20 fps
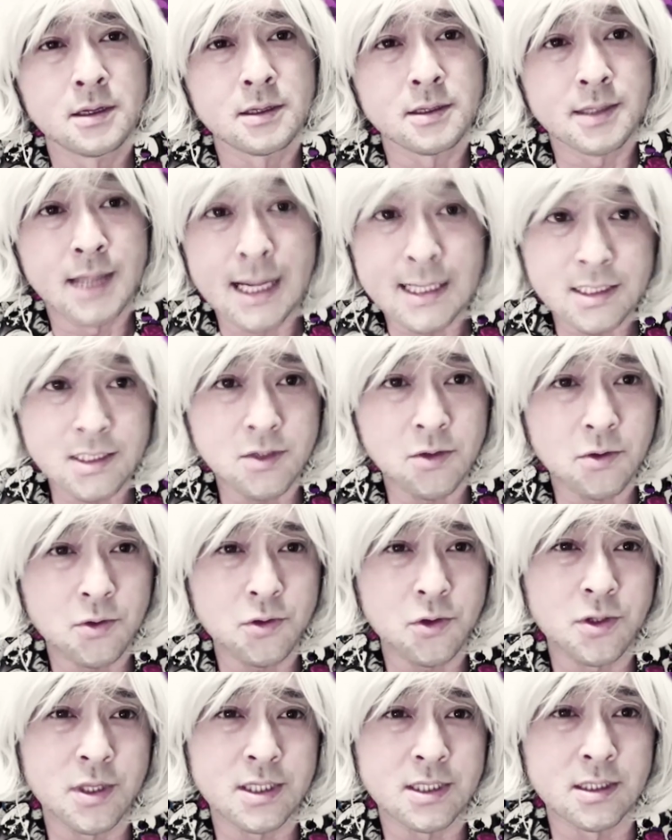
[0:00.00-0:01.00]
夏のこ
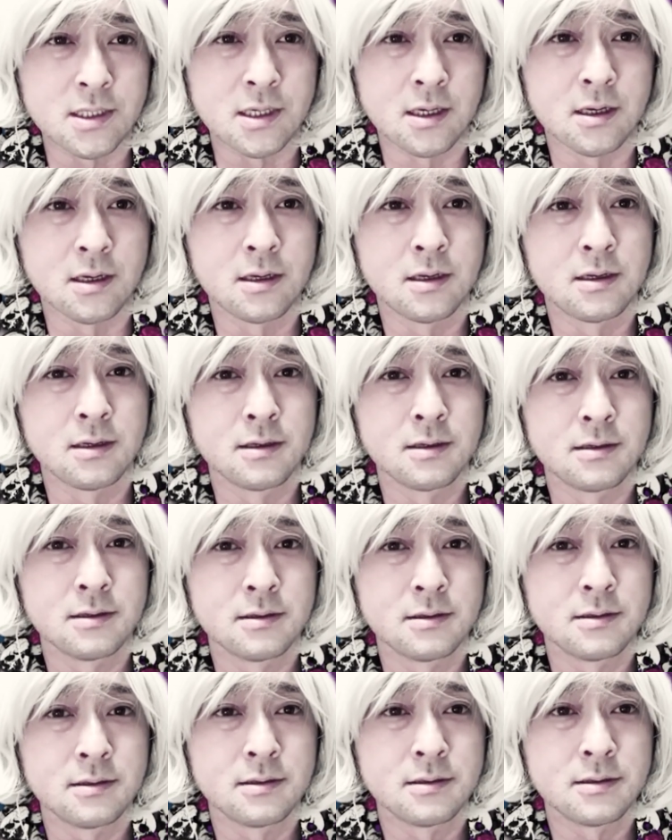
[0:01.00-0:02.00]
とです
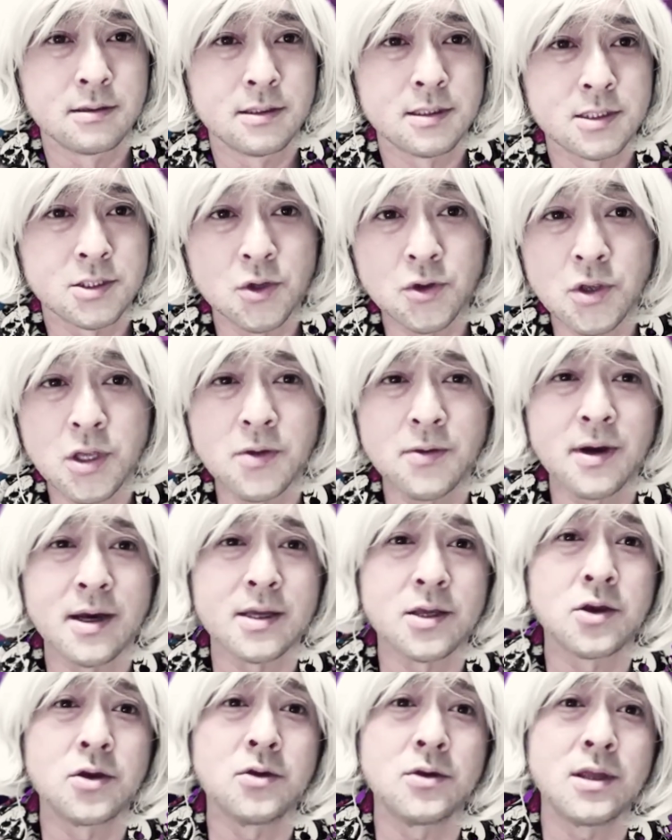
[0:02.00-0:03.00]
その日は
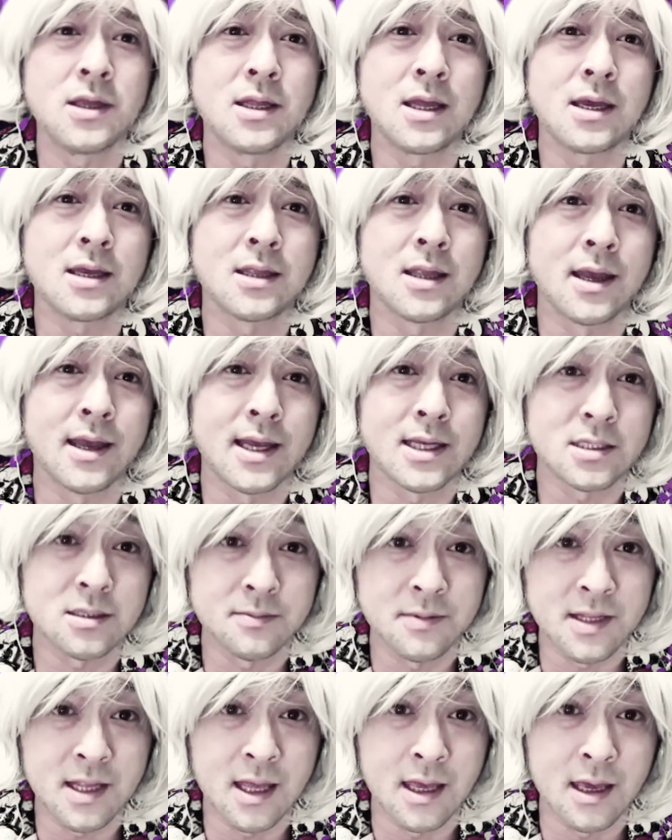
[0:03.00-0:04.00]
急にできた休
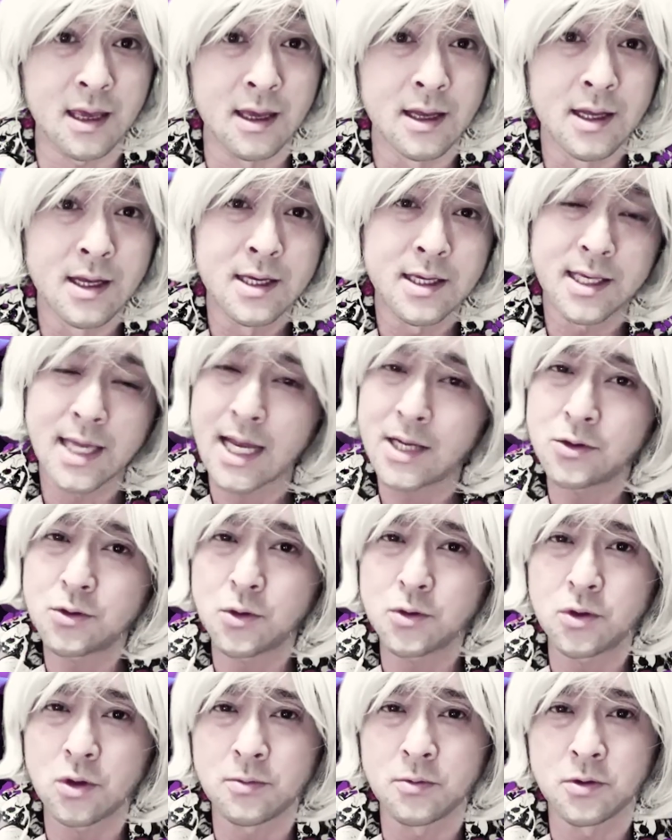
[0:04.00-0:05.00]
みでやる
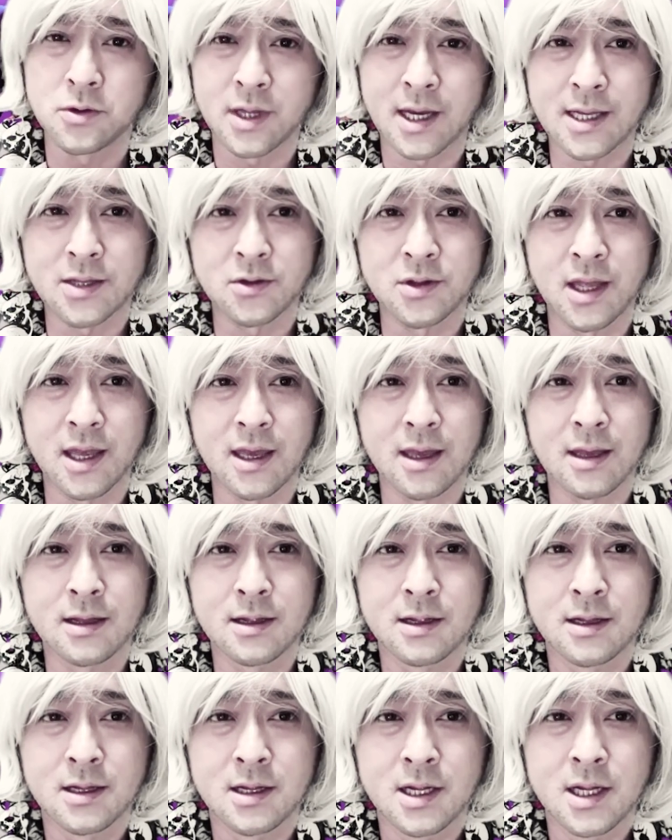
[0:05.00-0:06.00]
こともないので
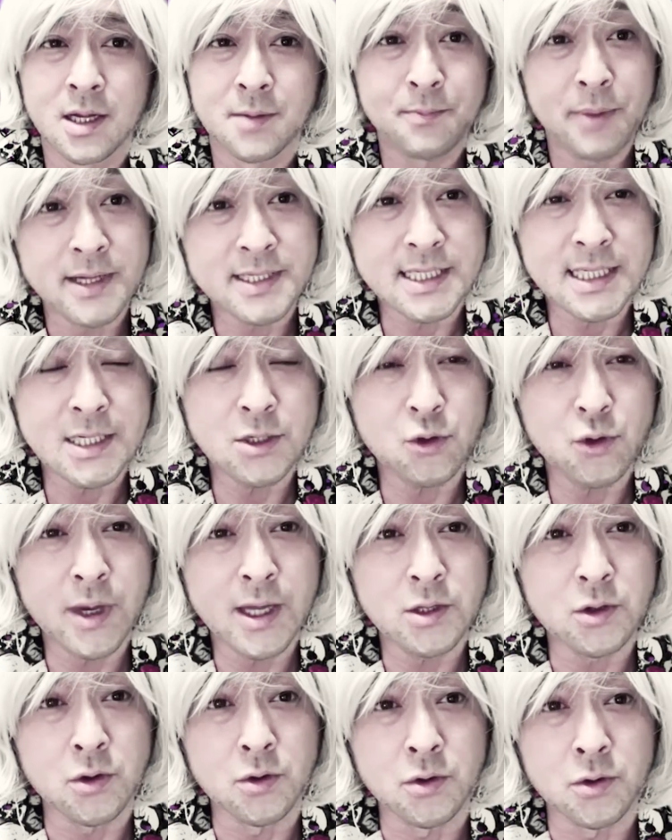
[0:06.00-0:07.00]
パチンコ
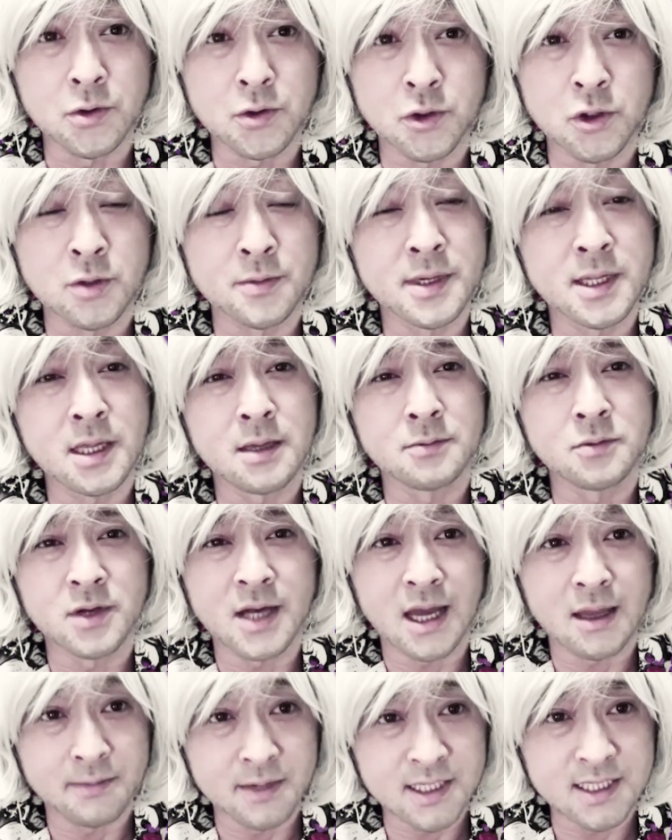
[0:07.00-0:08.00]
屋と車で向
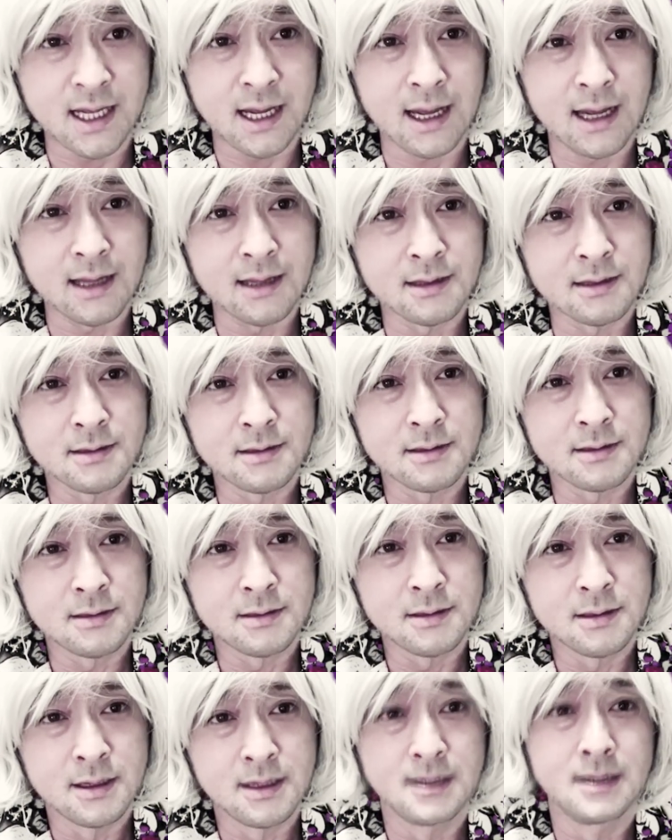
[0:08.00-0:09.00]
かいました
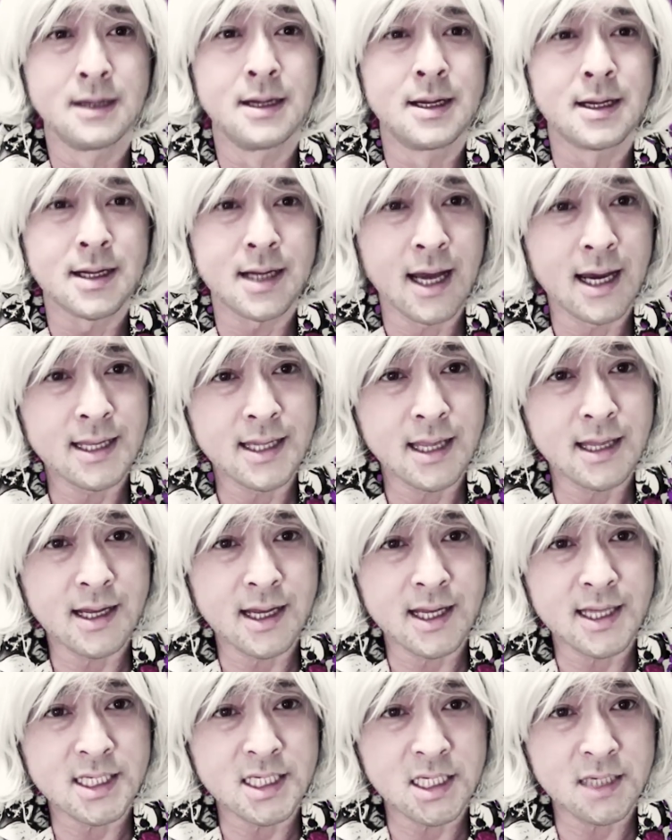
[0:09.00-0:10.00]
開店
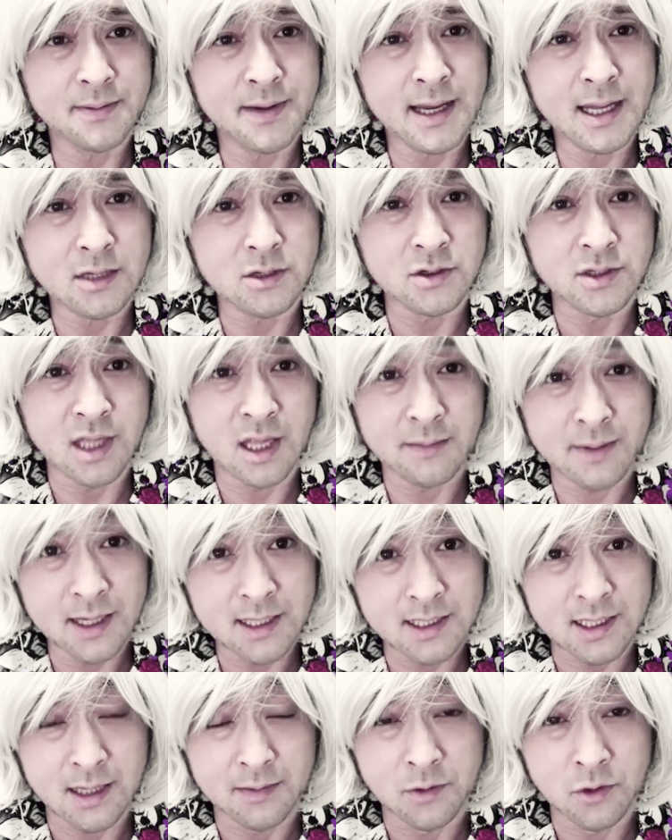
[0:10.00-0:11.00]
からしばらく
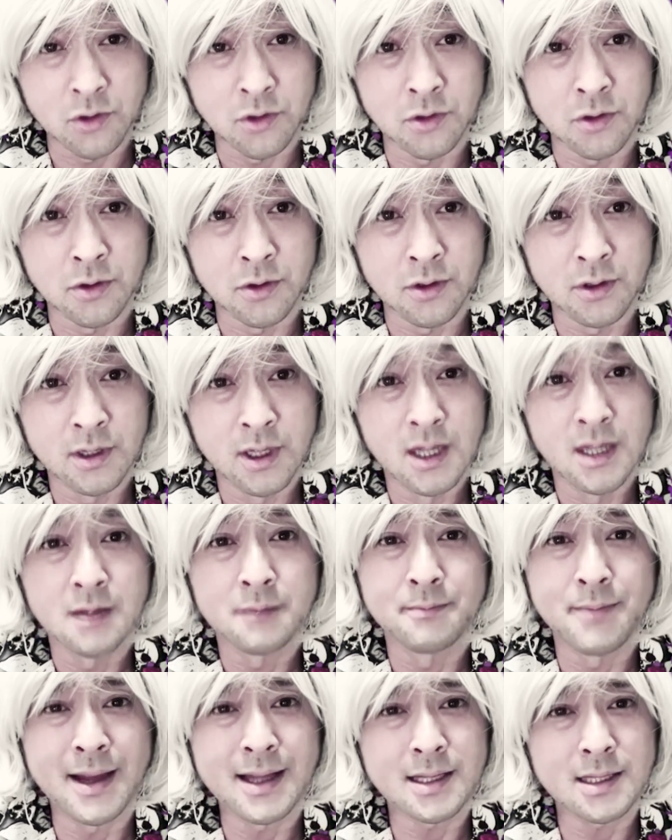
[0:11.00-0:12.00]
粘ったものの、
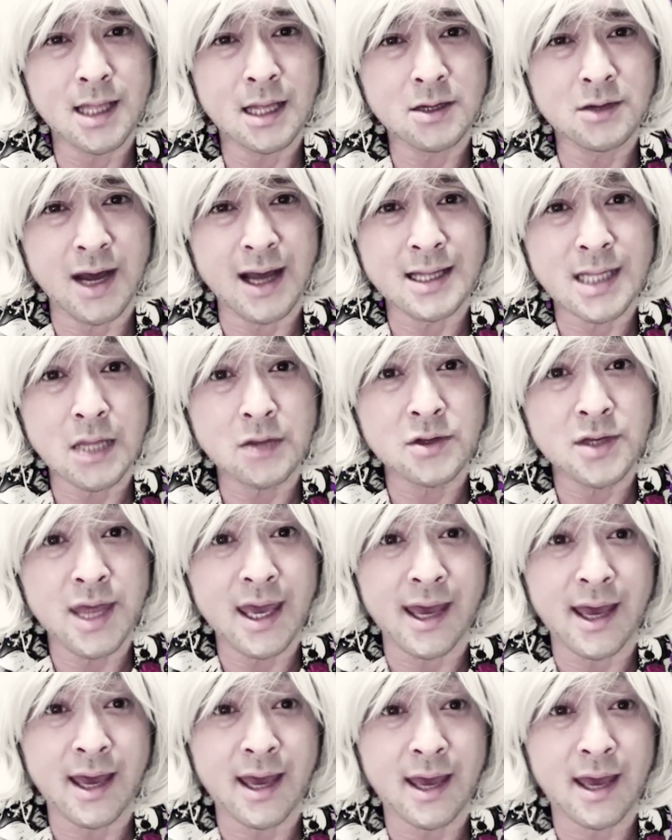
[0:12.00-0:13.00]
全く当たる
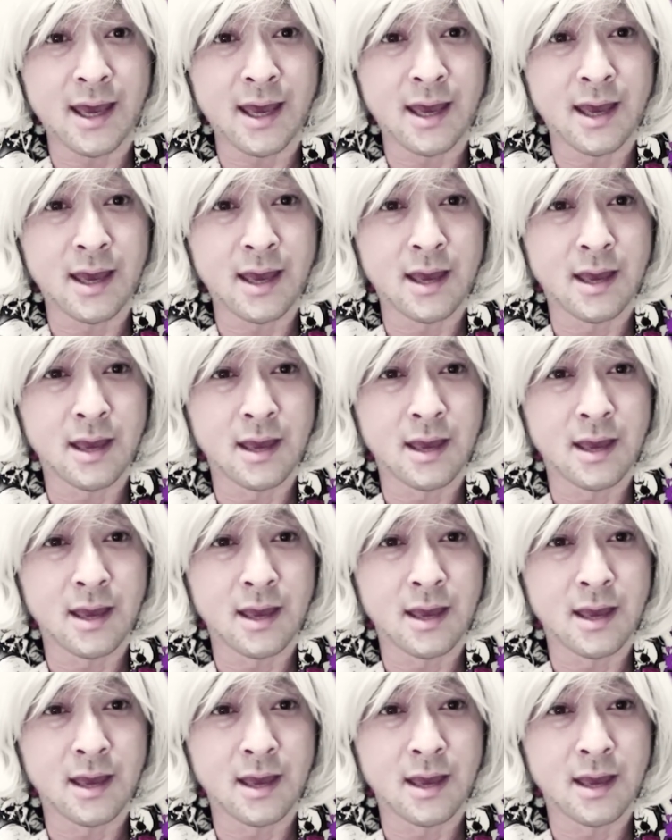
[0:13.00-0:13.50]
気配がなく、